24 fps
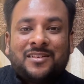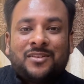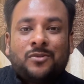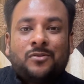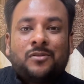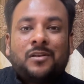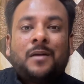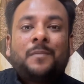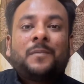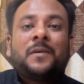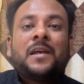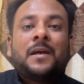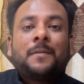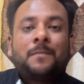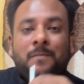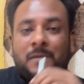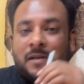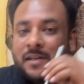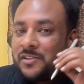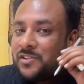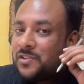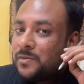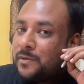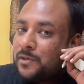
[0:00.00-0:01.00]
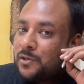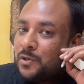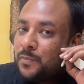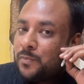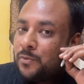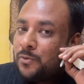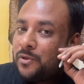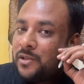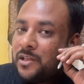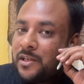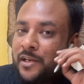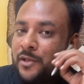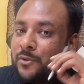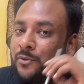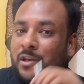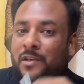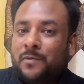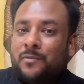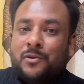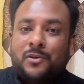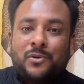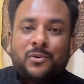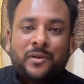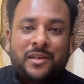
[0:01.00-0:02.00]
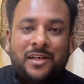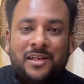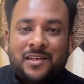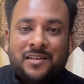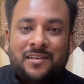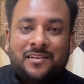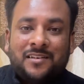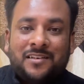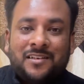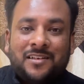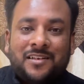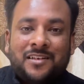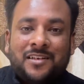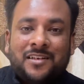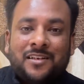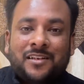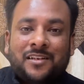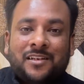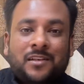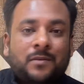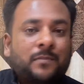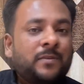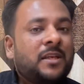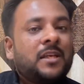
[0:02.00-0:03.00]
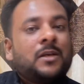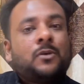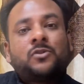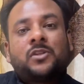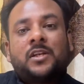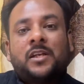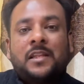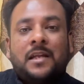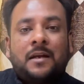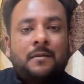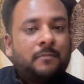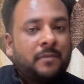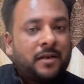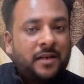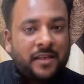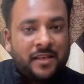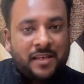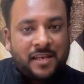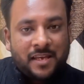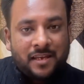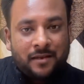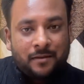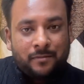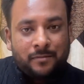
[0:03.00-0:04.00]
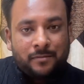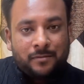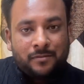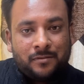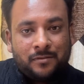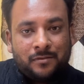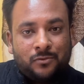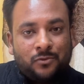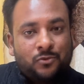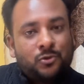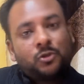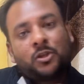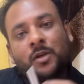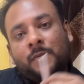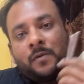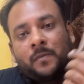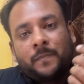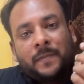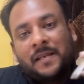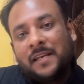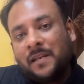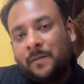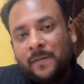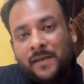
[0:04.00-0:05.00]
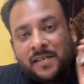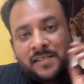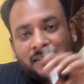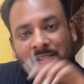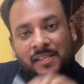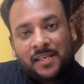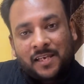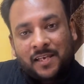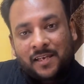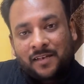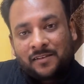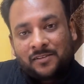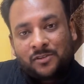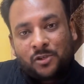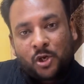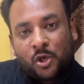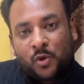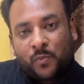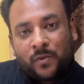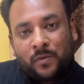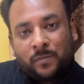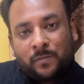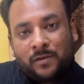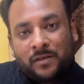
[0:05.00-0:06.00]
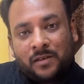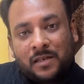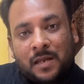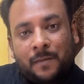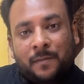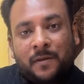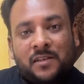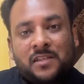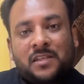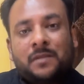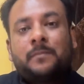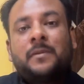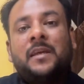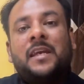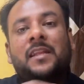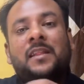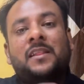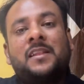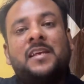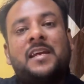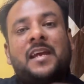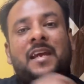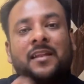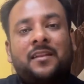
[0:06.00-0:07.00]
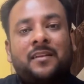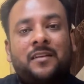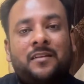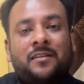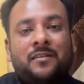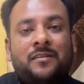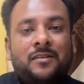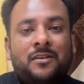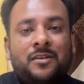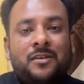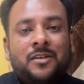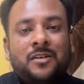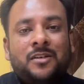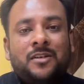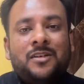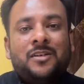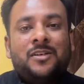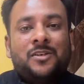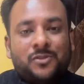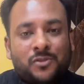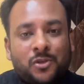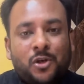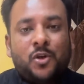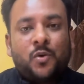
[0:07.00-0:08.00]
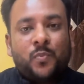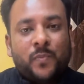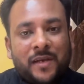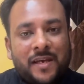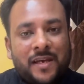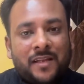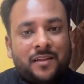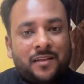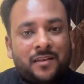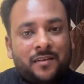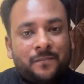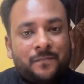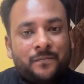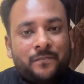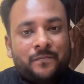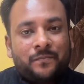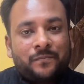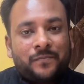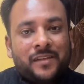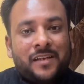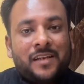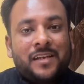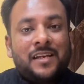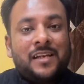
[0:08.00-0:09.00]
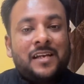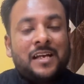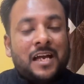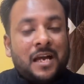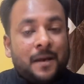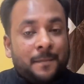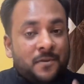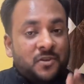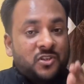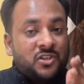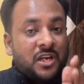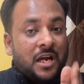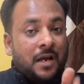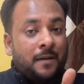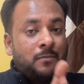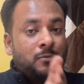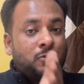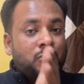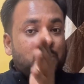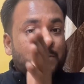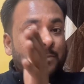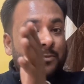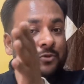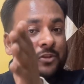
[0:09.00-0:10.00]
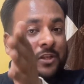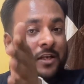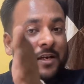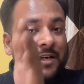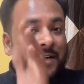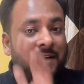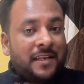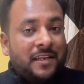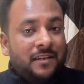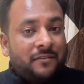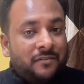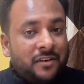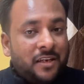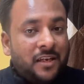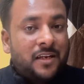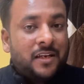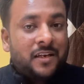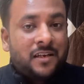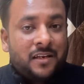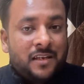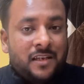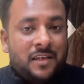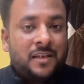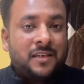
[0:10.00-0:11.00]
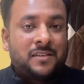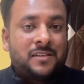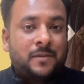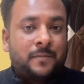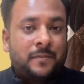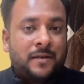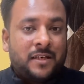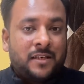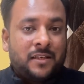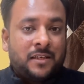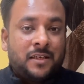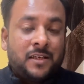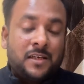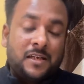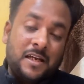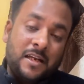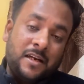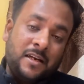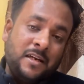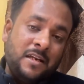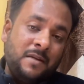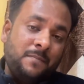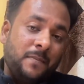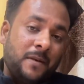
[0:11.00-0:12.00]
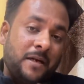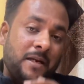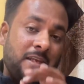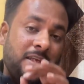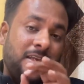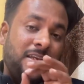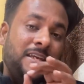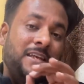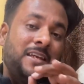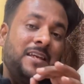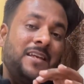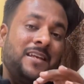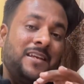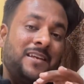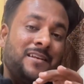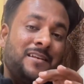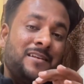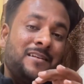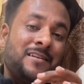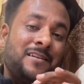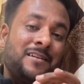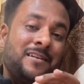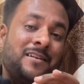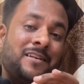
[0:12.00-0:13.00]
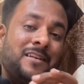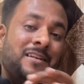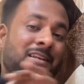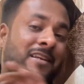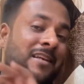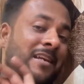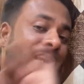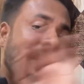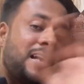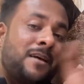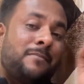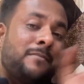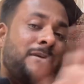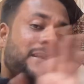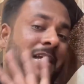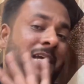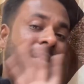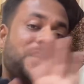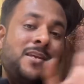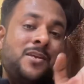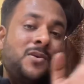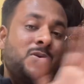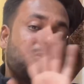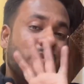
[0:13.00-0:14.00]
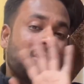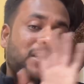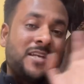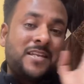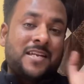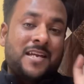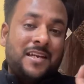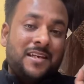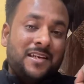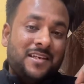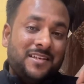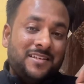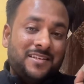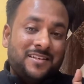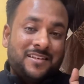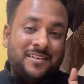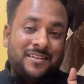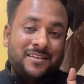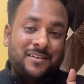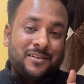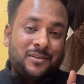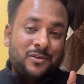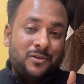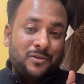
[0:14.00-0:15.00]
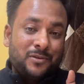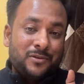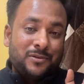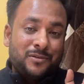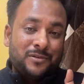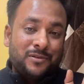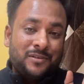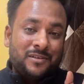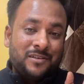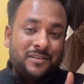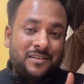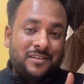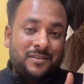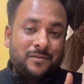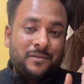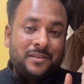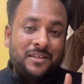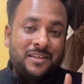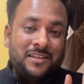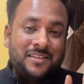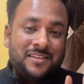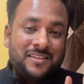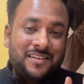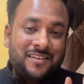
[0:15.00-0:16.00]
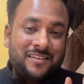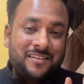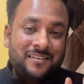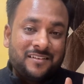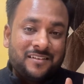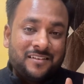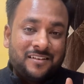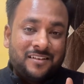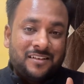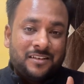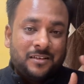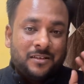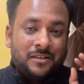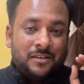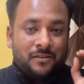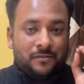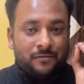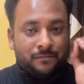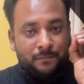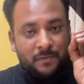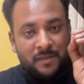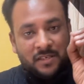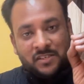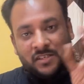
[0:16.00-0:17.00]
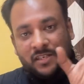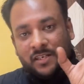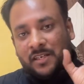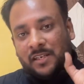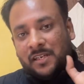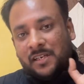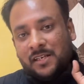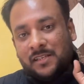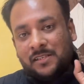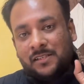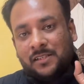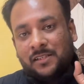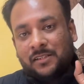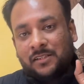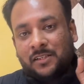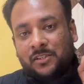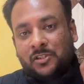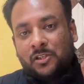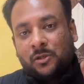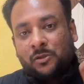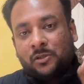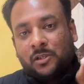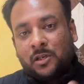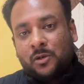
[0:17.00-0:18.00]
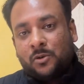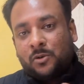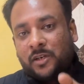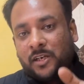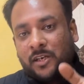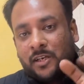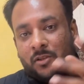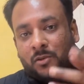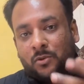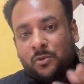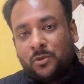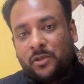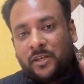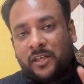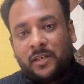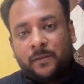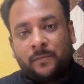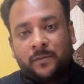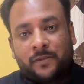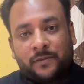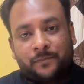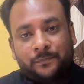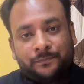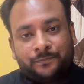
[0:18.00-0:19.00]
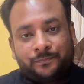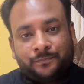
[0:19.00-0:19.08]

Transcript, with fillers: तो आप क्या आप कस्टमर को फ़ोन करके तो नहीं बोलोगे ना कि भैया उसका दाम बढ़ गया है उसको तो आपने पहले बेच दिया है सौ रुपये में आपके जेब में कितने आए थे सौ रुपये आए थे अब शाम को जब उसके घर डिलीवरी करनी है सामान की करनी पड़ेगी यहाँ मना नहीं होता जान लीजिए ये समझ लीजिए पीछे नहीं हट सकते सौदा हो गया तो हो गया फिर